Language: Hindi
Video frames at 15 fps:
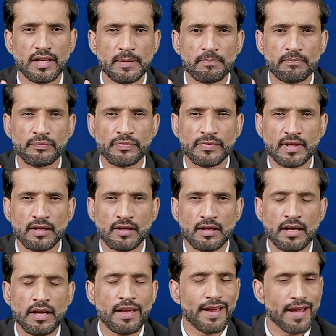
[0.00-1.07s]
है
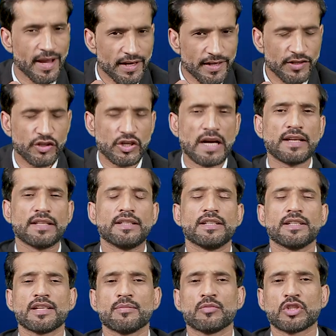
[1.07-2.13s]
एनी
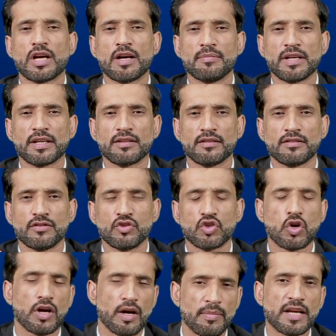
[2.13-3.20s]
शाहिदीन के मुताबिक
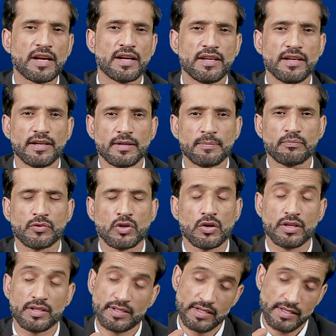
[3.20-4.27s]
जो खबर आई है
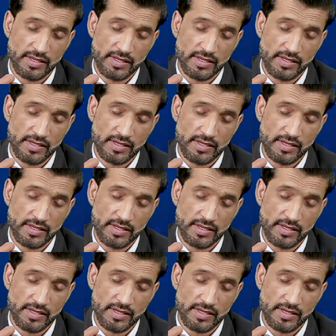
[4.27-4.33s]
और इसकी